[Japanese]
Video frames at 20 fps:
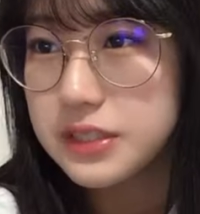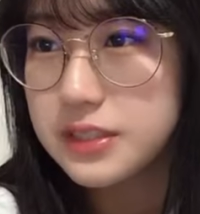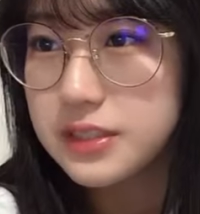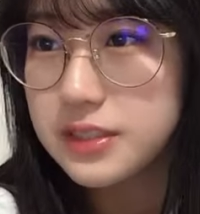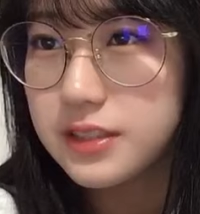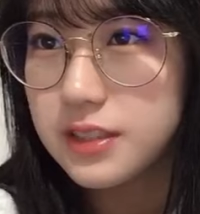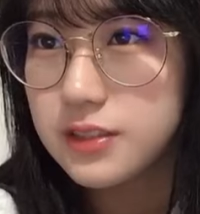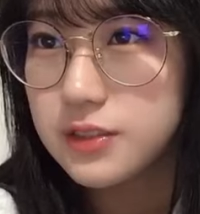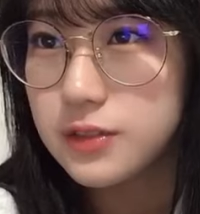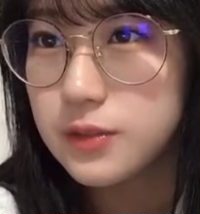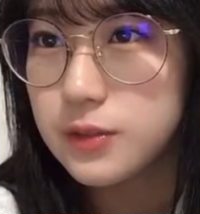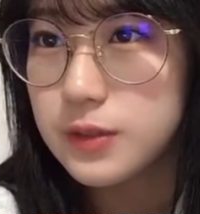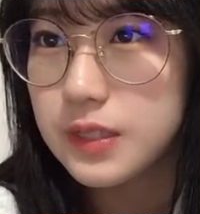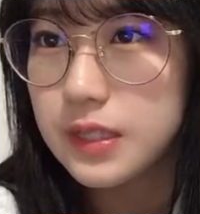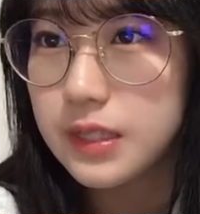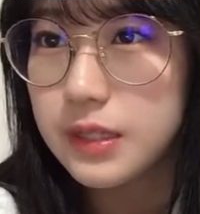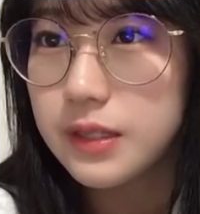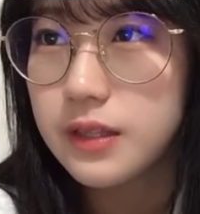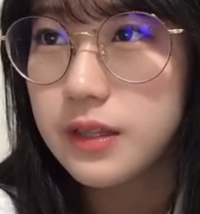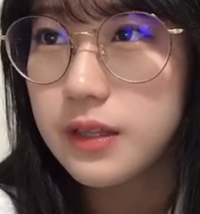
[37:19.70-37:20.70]
同じ
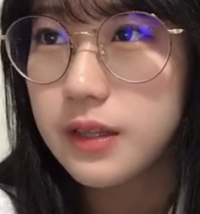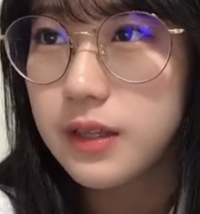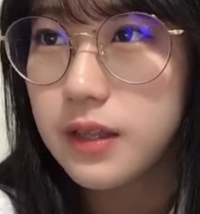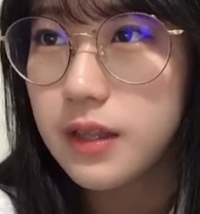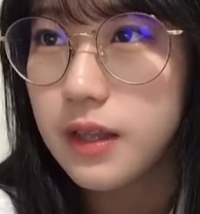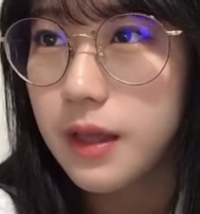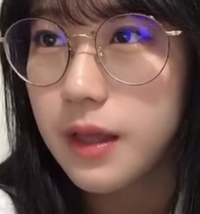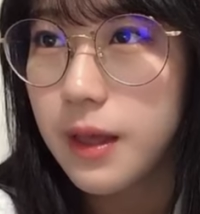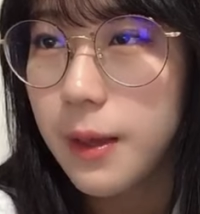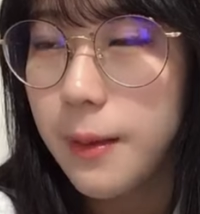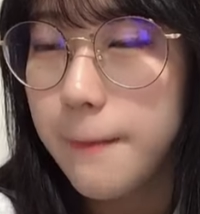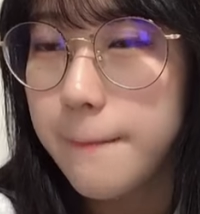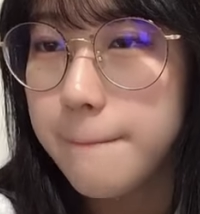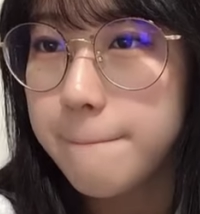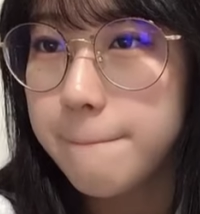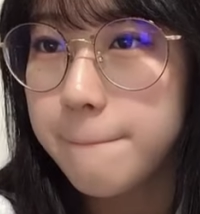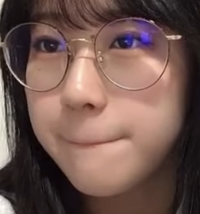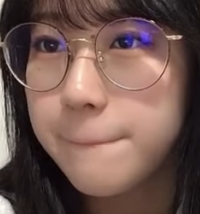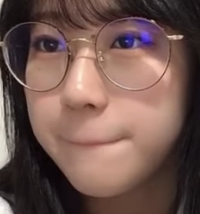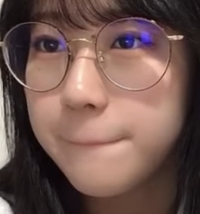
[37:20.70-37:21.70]
チーム H になるの
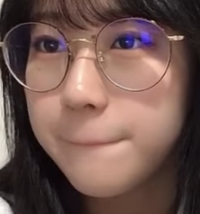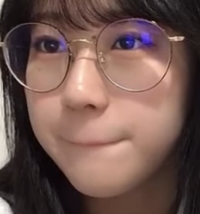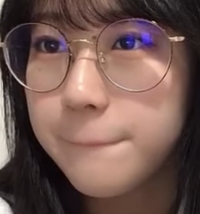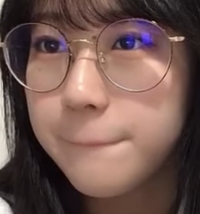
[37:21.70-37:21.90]
で。